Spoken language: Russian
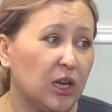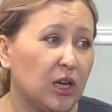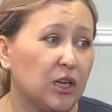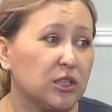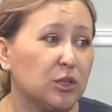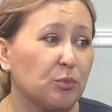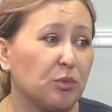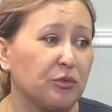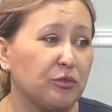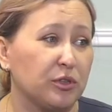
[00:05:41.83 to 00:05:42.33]

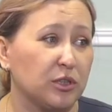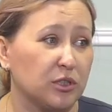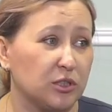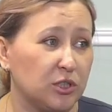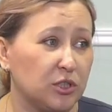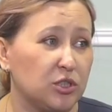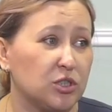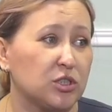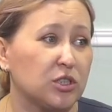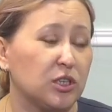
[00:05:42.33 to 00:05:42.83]
Это
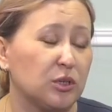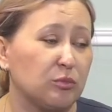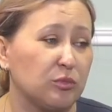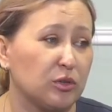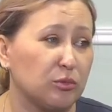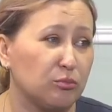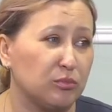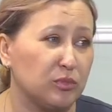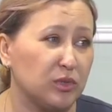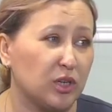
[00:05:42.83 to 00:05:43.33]
профилактические
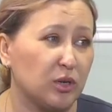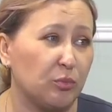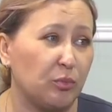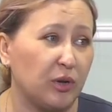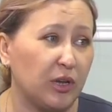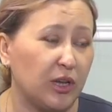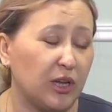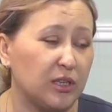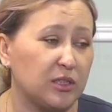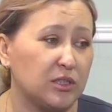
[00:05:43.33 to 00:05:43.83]

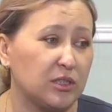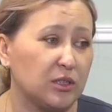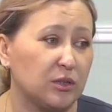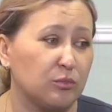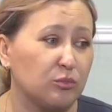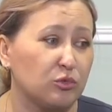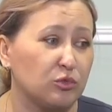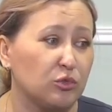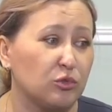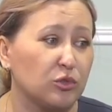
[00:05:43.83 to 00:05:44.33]
мероприятия
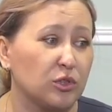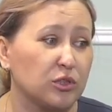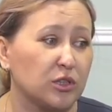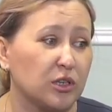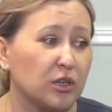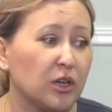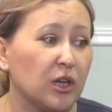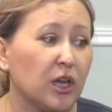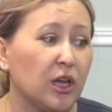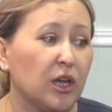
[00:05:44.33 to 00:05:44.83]
будут.
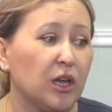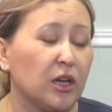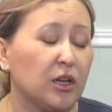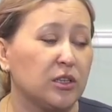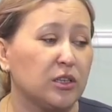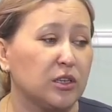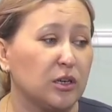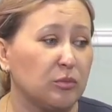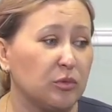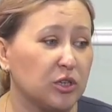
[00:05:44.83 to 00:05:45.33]
Это
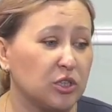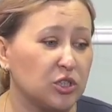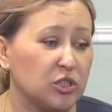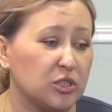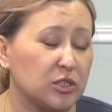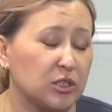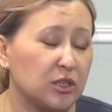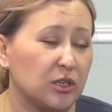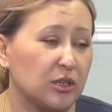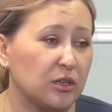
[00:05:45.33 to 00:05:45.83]

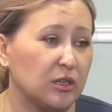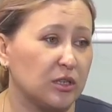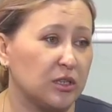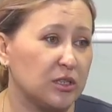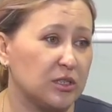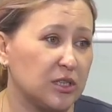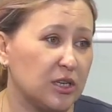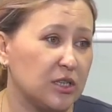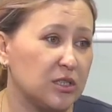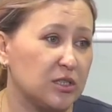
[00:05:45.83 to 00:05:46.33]
некоммерческая
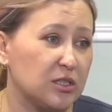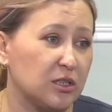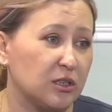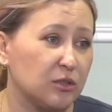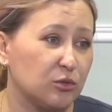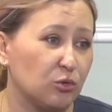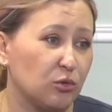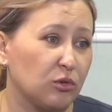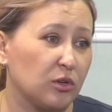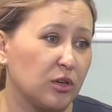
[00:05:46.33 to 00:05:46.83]
организация,
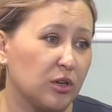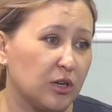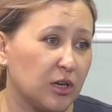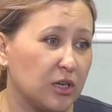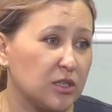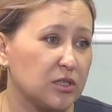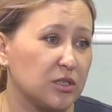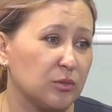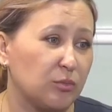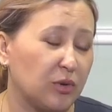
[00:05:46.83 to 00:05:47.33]
которая как
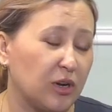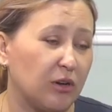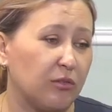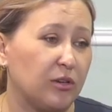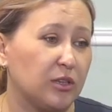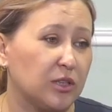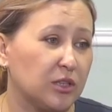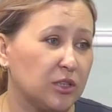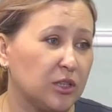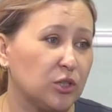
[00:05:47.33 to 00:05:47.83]
раз
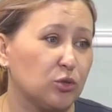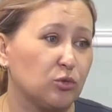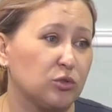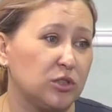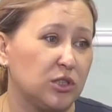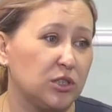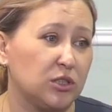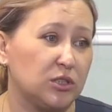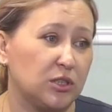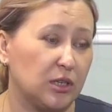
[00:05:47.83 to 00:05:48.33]
направлена на эту
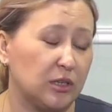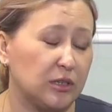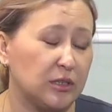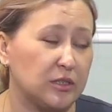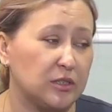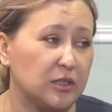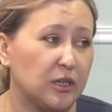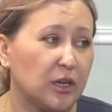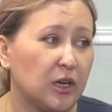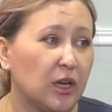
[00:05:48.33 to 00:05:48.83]

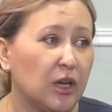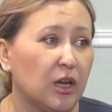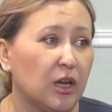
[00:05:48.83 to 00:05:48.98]
деятельность.